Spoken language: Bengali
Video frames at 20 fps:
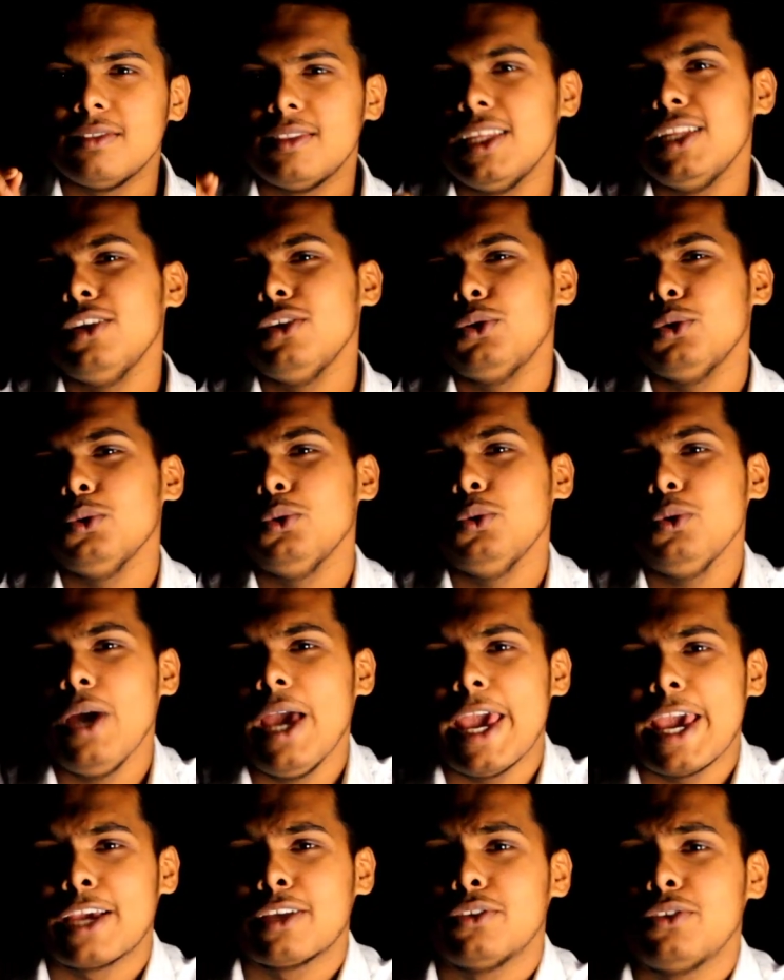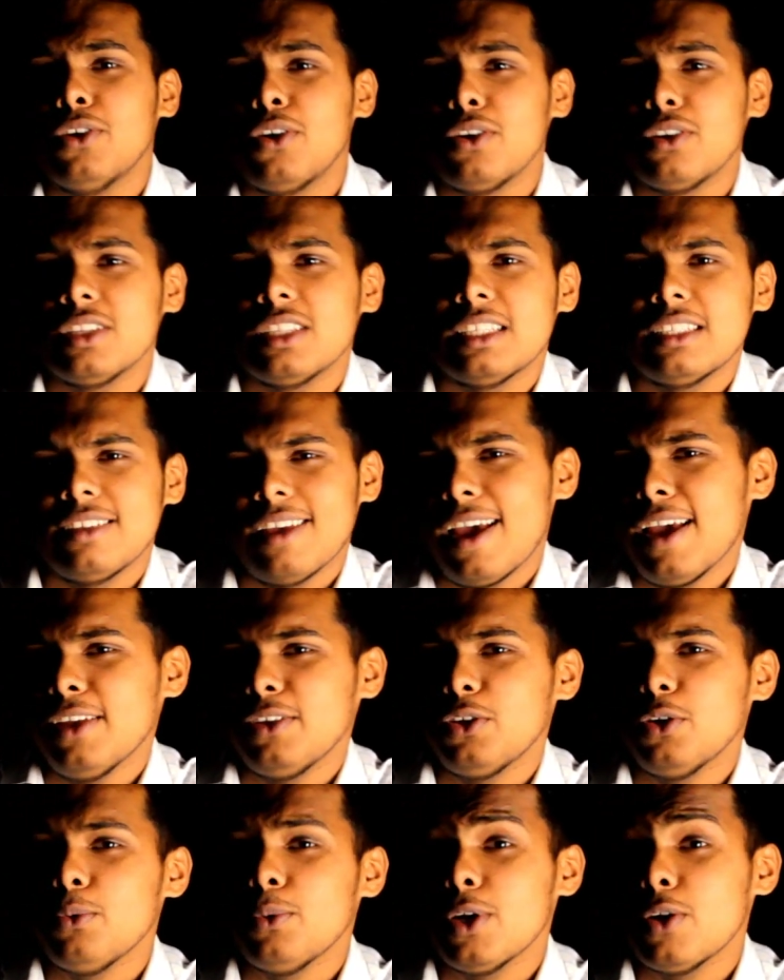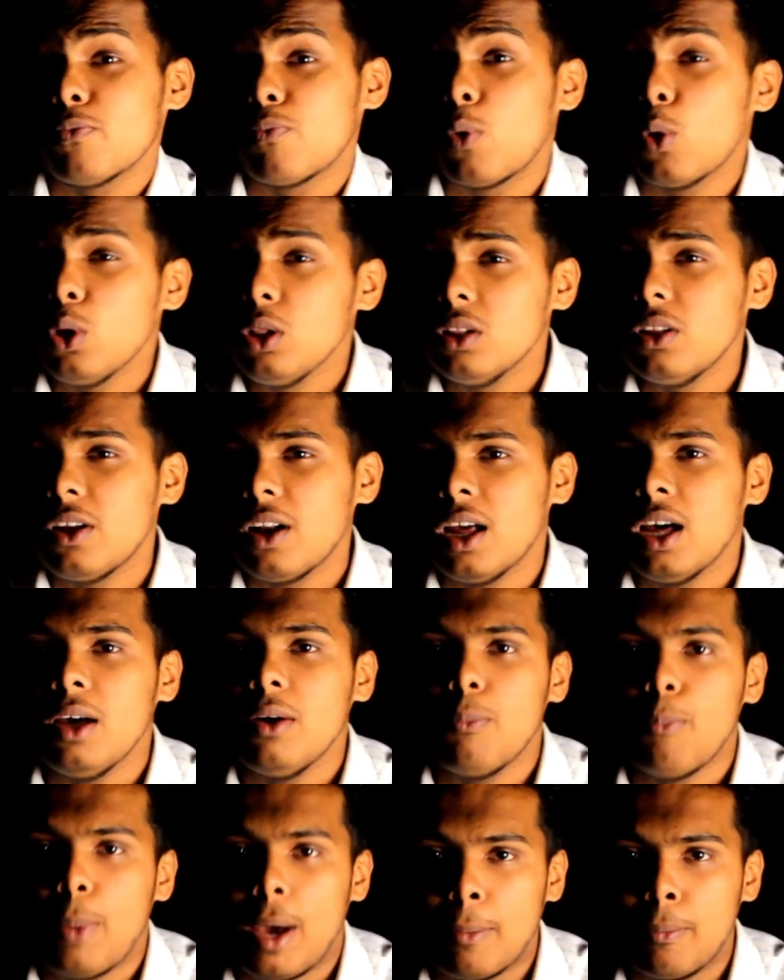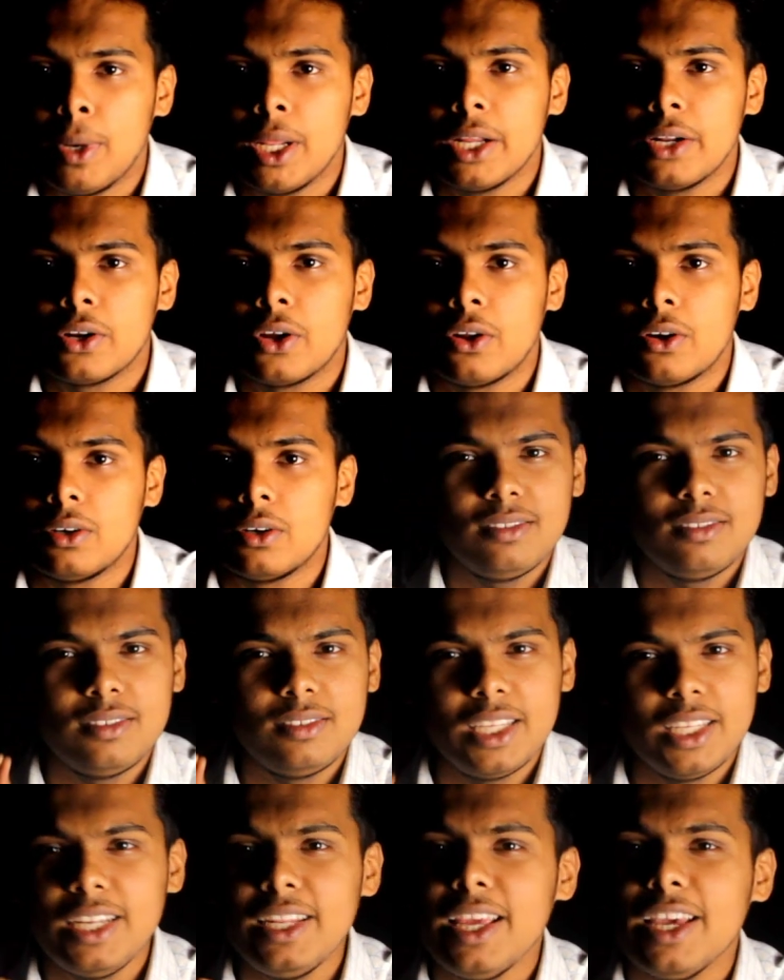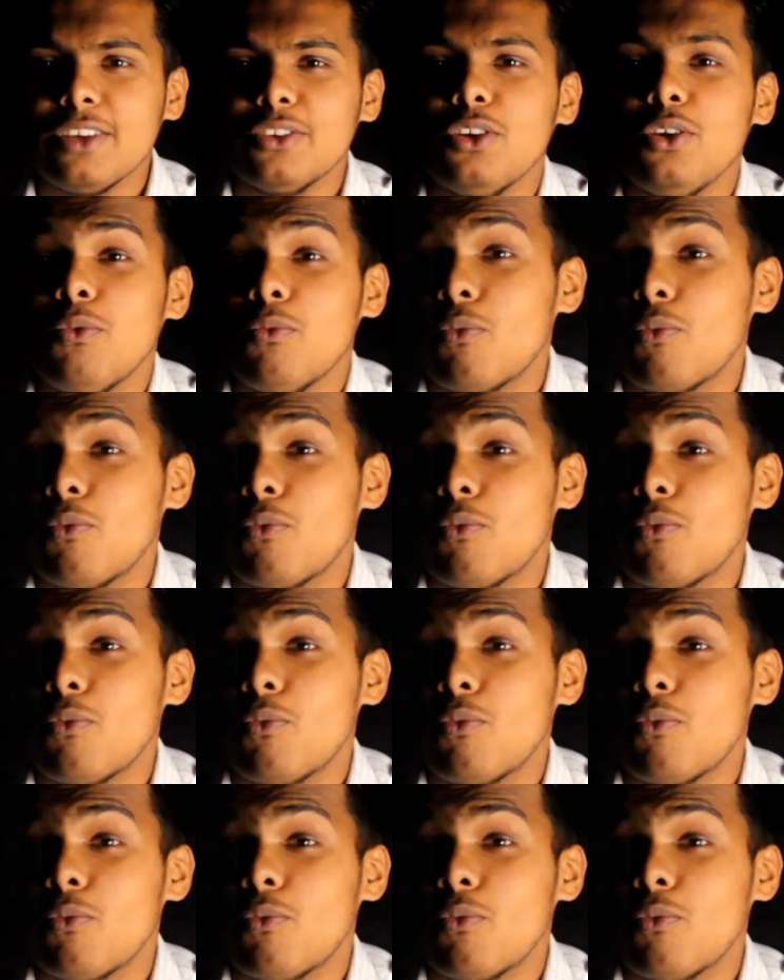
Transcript: তিনি শুধু একজন ছায়াছবির ভুল ধরা পাবলিক নন তিনি একজন